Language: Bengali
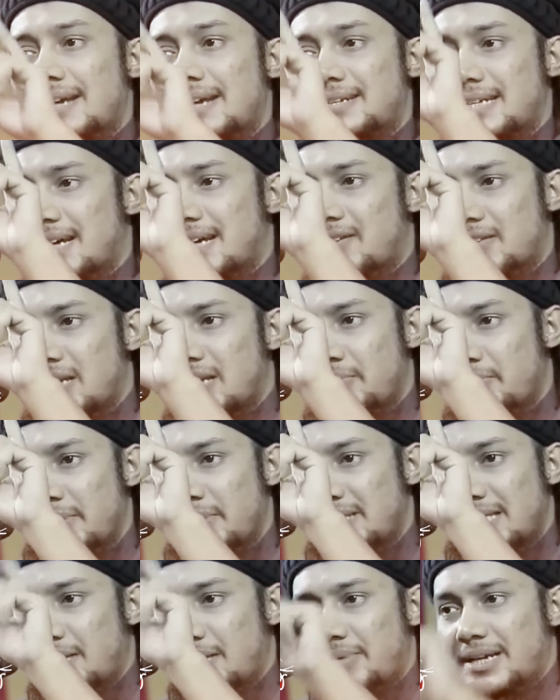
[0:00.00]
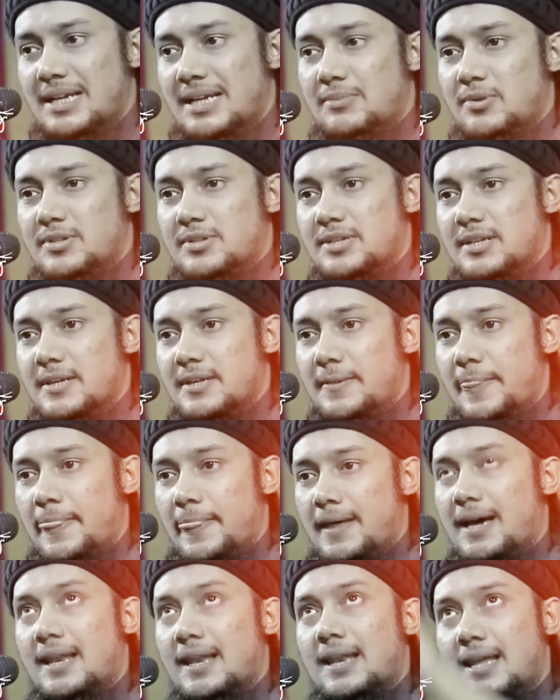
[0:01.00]
একটা কথা মিথ্যা বানিয়ে বলছি না
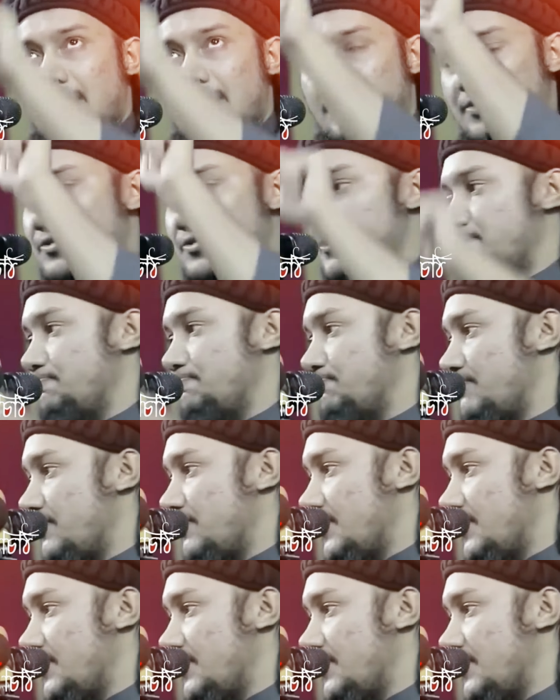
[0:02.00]
আল্লাহর কসম